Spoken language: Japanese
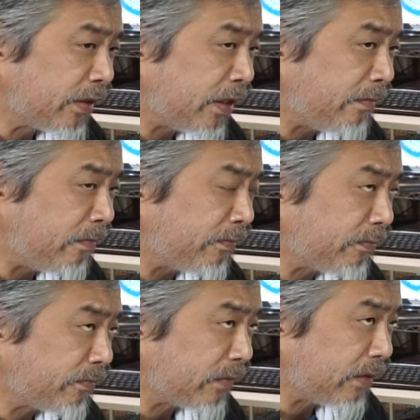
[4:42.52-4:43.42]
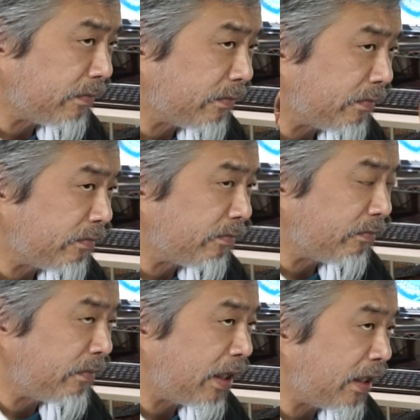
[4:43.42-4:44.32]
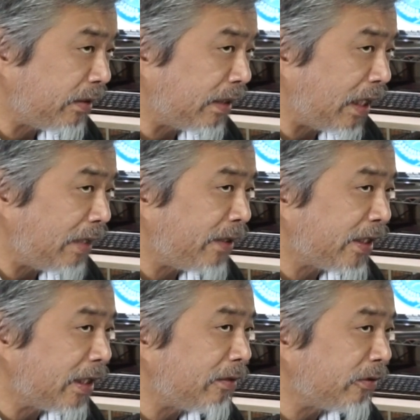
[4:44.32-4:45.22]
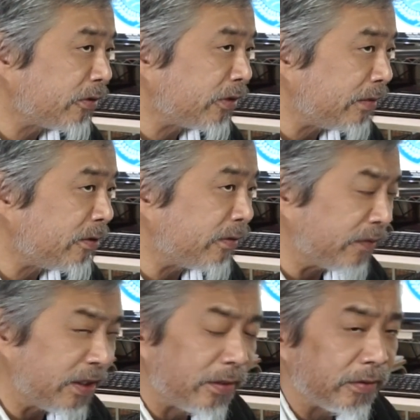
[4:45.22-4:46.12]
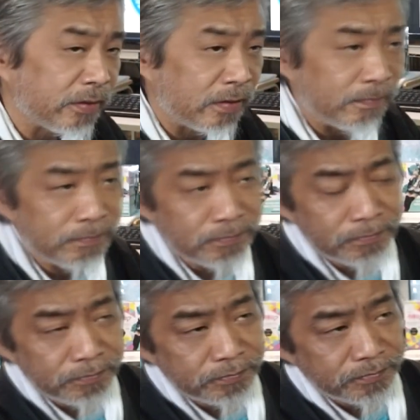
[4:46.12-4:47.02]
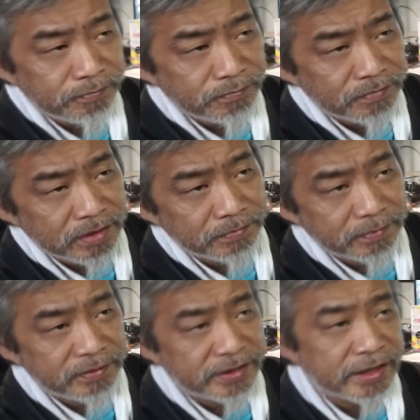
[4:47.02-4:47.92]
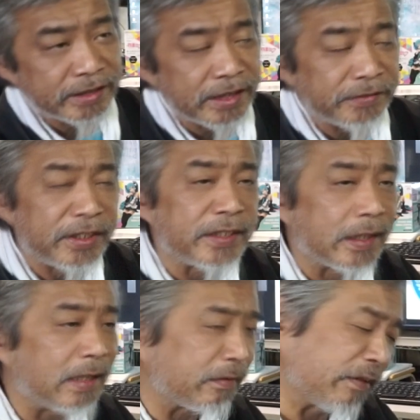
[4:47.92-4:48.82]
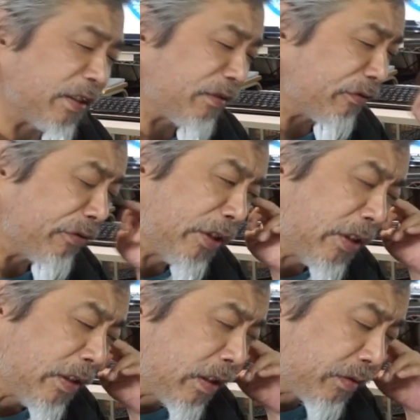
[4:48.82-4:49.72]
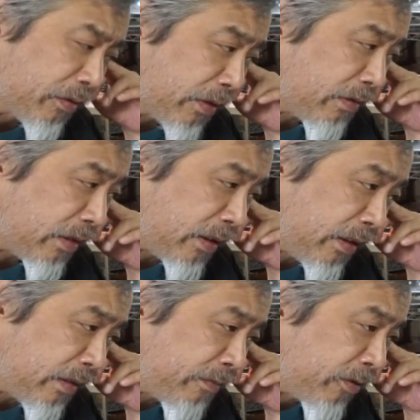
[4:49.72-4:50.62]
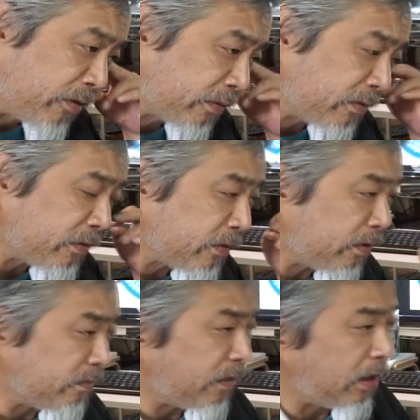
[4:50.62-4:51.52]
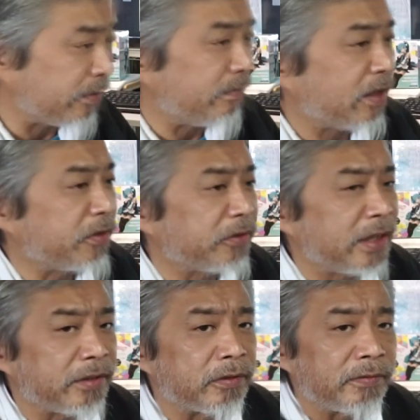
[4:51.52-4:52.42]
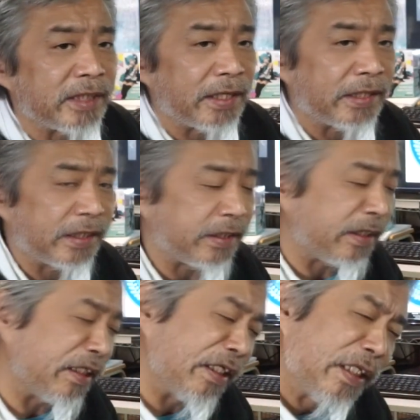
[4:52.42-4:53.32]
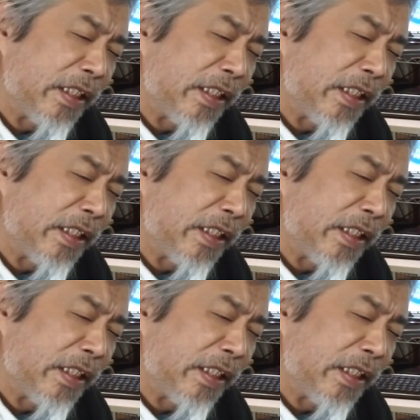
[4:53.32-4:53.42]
で、まあアメリカ本土にも日本の自衛隊の基地があるっていう。それぐらいもうほとんど、まあ、まあ兄弟国みたいな形に